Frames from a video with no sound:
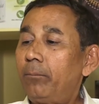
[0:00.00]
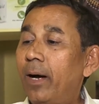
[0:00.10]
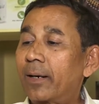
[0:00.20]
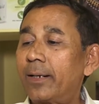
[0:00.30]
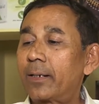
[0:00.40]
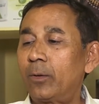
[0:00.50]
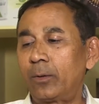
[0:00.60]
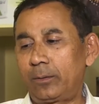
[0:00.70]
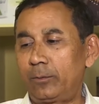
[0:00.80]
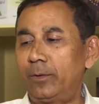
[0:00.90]
మార్కెట్లో
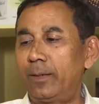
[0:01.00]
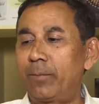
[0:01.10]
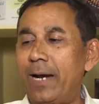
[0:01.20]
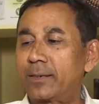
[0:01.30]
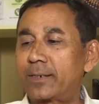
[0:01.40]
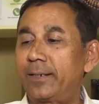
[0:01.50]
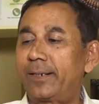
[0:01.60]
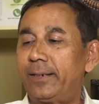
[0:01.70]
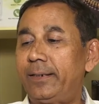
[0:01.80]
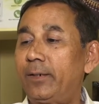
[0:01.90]
ఉన్న బ్రాండ్స్
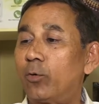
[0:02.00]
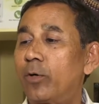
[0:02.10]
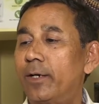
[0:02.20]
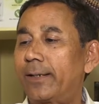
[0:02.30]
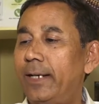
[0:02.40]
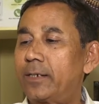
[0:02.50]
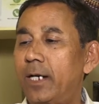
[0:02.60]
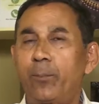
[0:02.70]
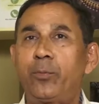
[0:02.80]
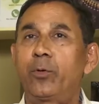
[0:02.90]
కంటే ఈ కోకోనట్ ఆయిల్
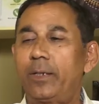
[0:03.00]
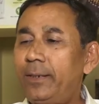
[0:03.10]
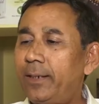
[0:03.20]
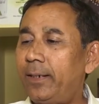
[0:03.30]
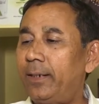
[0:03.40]
చాలా ప్యూర్ ఇది